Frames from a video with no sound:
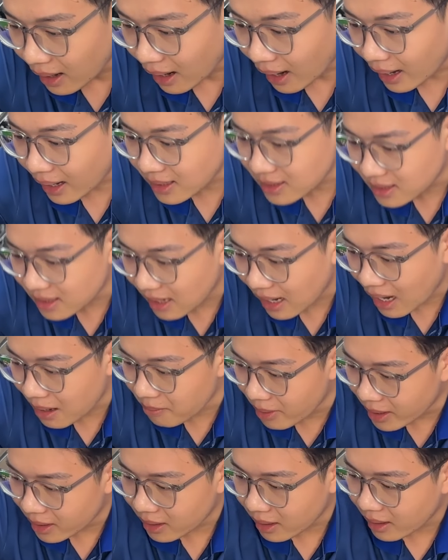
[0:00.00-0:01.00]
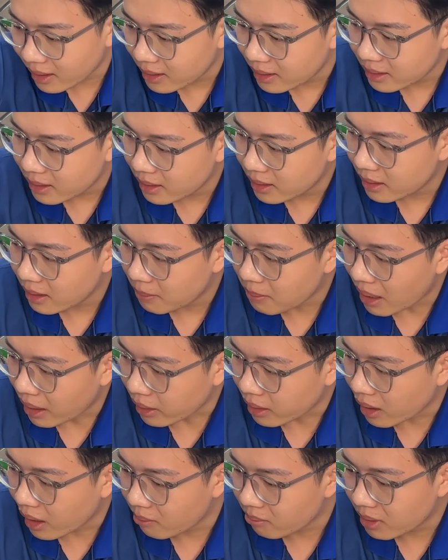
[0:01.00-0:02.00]
hai cái sừng hai bên này thì bản
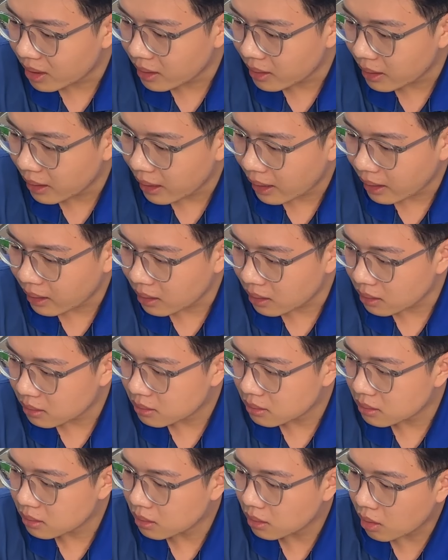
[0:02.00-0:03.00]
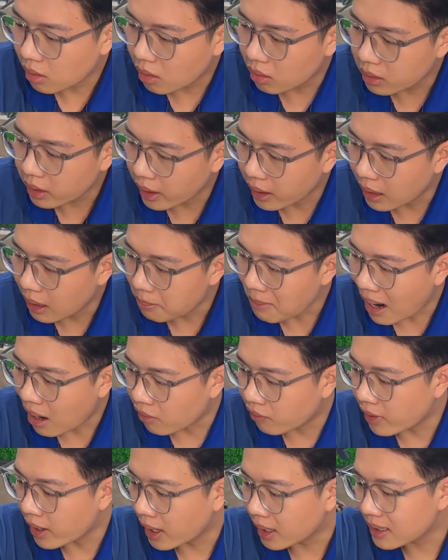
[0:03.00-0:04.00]
thân em đánh giá nó có thể là bảo
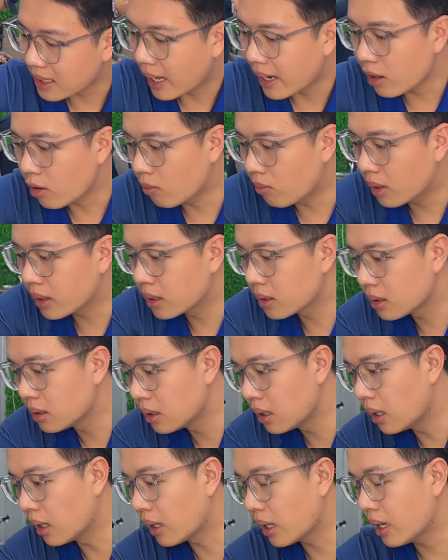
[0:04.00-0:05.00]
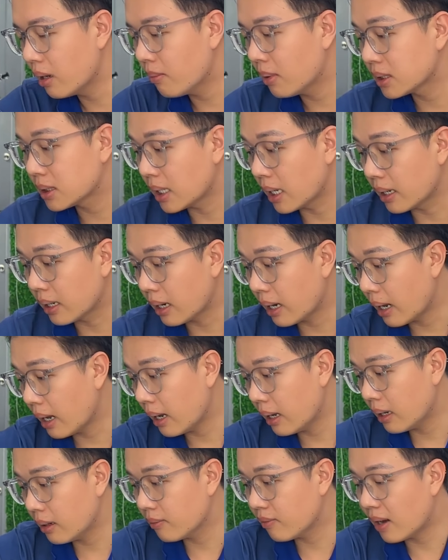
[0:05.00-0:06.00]
vệ cái tay của mình lỡ khi mà xảy
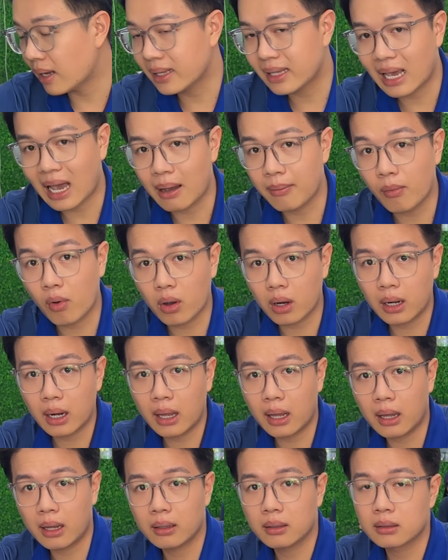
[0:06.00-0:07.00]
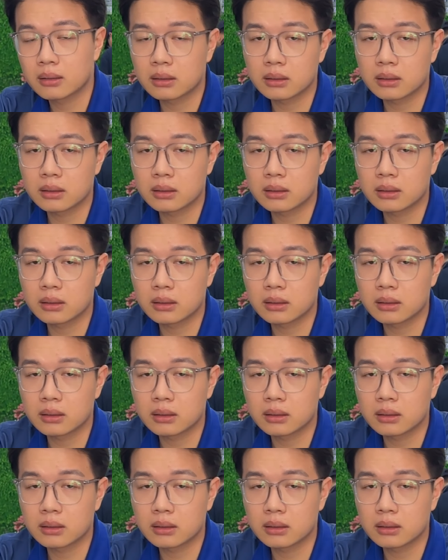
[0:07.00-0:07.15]
ra va chạm hoặc là